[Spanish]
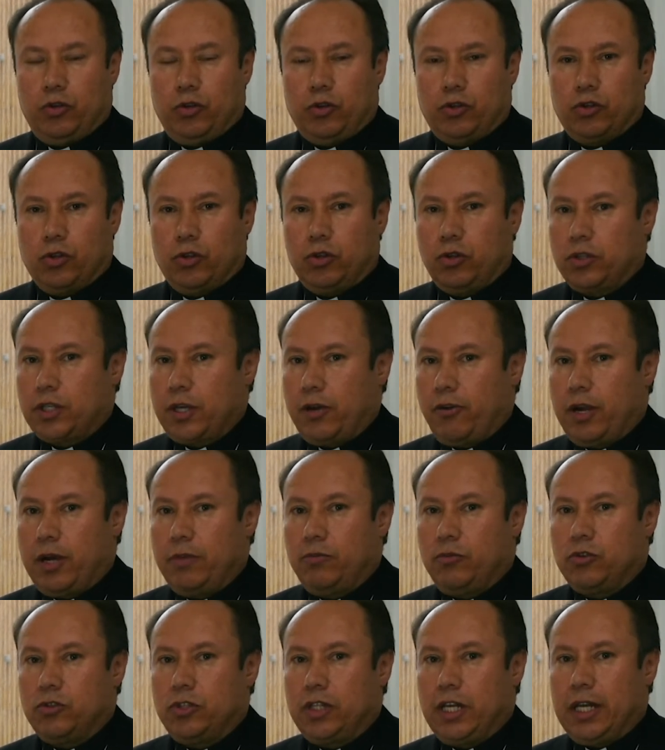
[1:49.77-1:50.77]
Nosotros
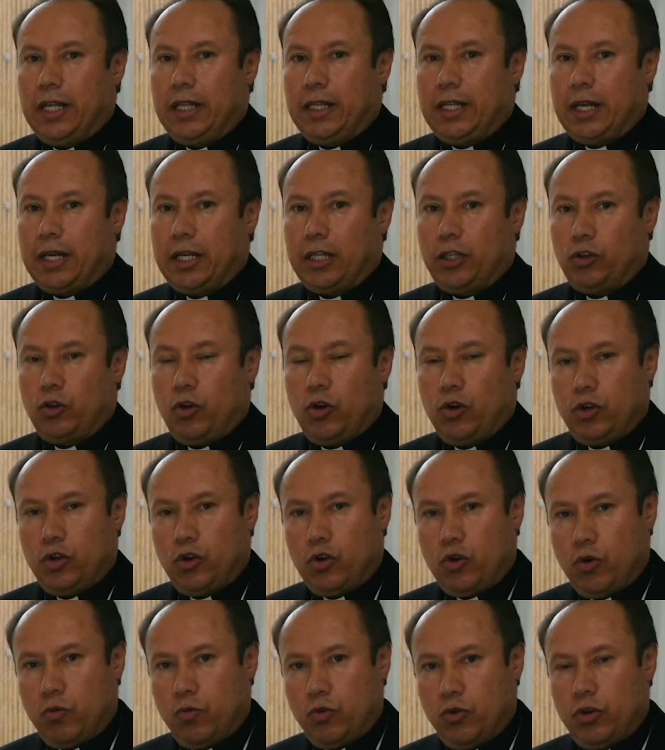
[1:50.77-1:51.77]
hablamos del
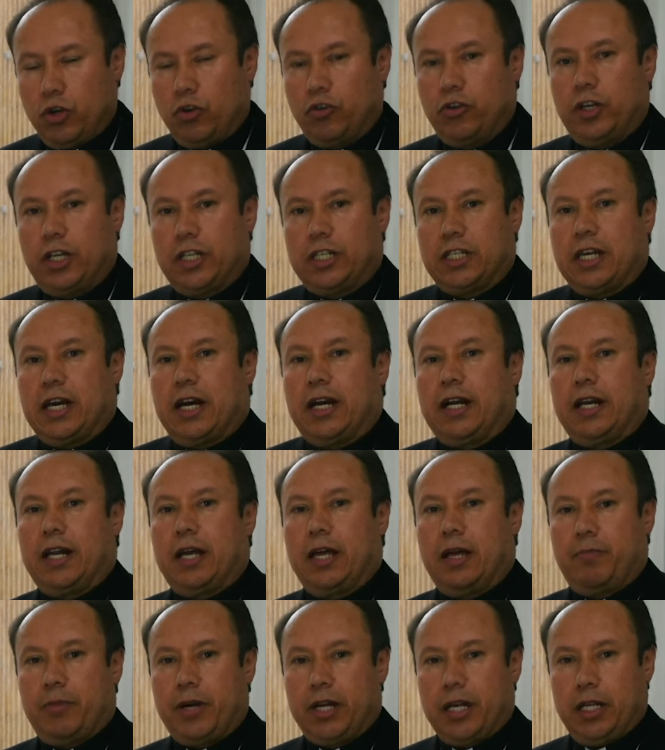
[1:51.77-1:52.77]
territorio como una universidad
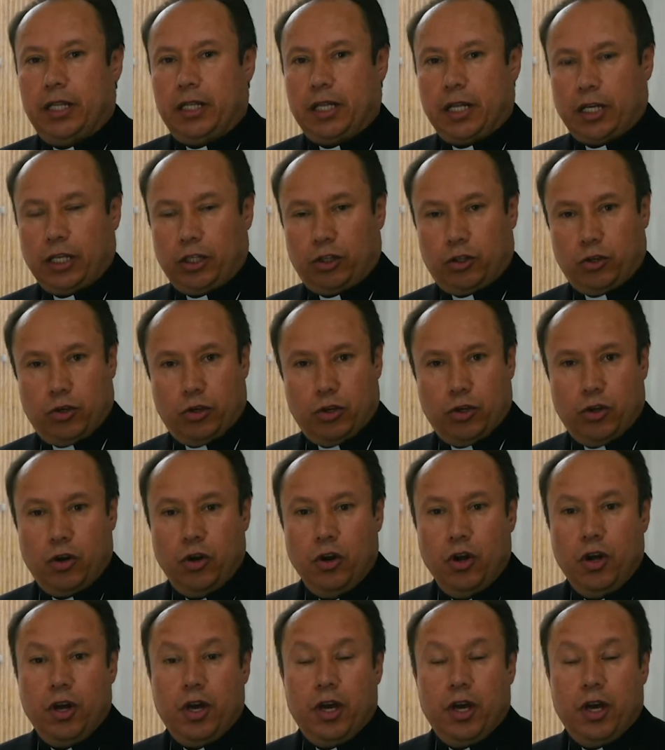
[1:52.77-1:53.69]
creada para el territorio